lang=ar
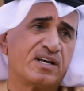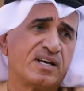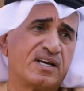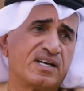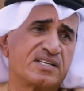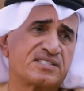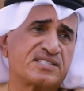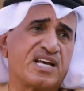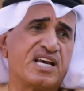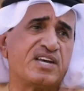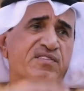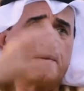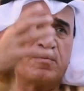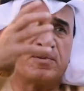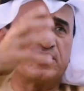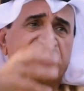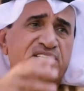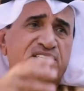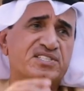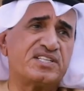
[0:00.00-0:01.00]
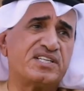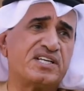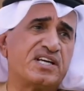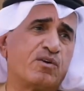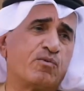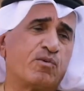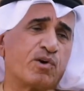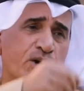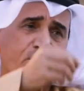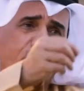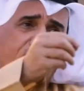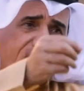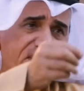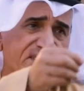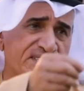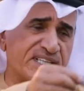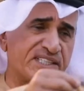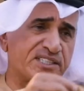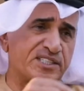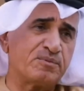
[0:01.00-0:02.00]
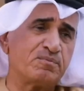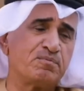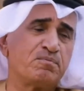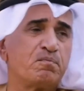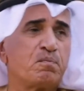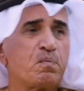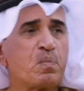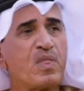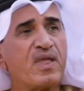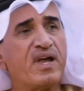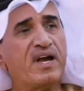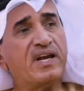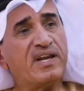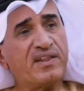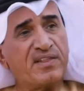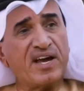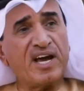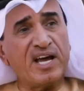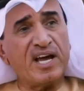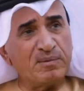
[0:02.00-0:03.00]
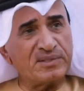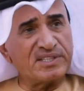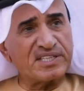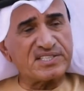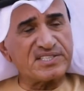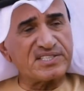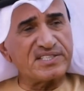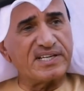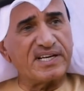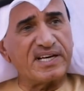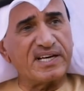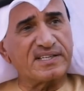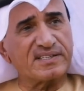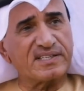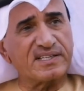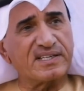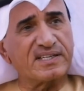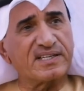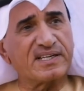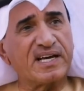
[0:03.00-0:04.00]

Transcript: آه، صحيفه مدرسيه وكل واحد يكتب الاذاعه المدرسيه ايضا نعم.